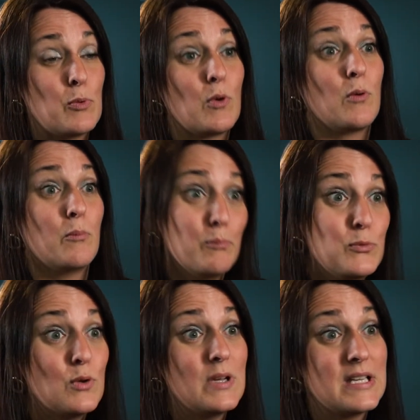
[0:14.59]
pour
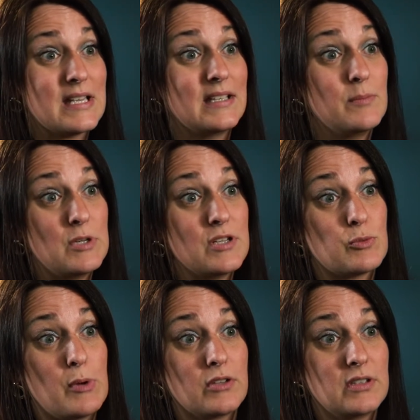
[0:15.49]
mieux les aider puis les
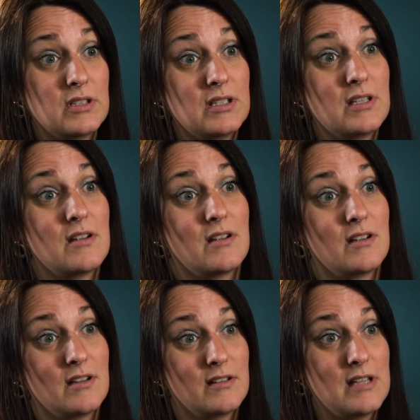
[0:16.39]
supporter,